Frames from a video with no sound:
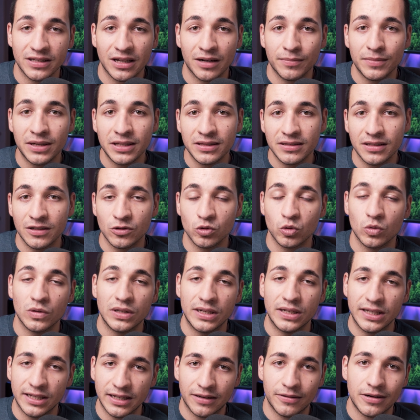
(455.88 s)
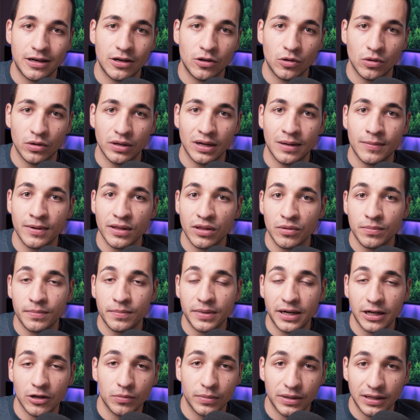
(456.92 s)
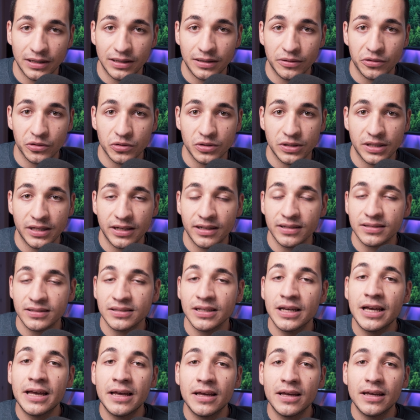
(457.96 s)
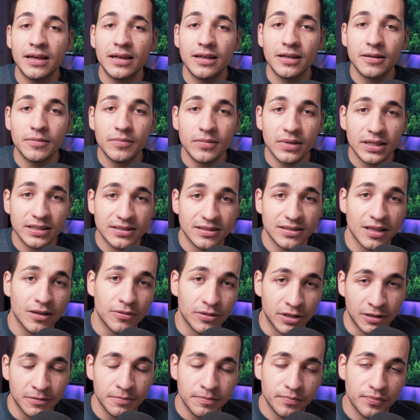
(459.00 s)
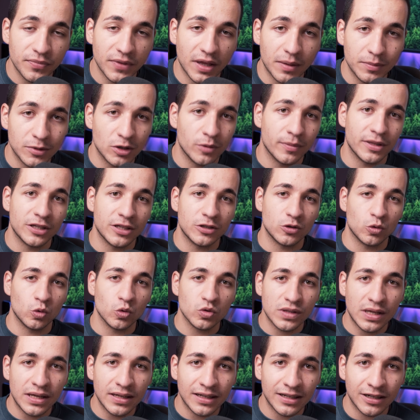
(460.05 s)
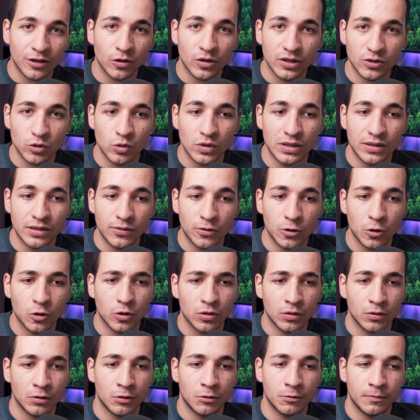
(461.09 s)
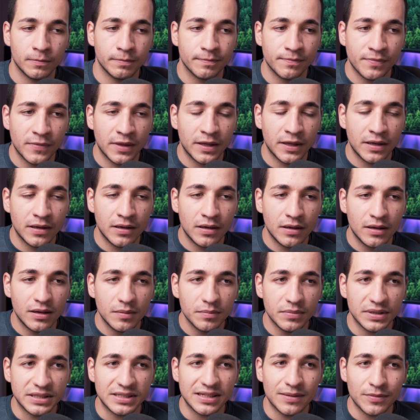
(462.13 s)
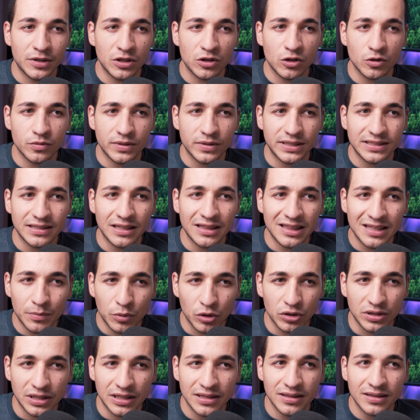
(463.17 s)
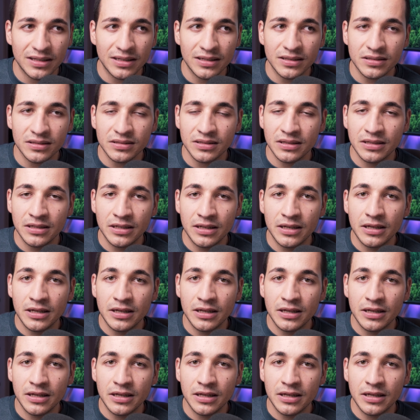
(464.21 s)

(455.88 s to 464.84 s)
Sharma. Tienes un link abajo en Amazon para comprar el libro si quieres. Está bien, a mí no me disgusta. Creo que es un libro con pensamientos bastante potentes.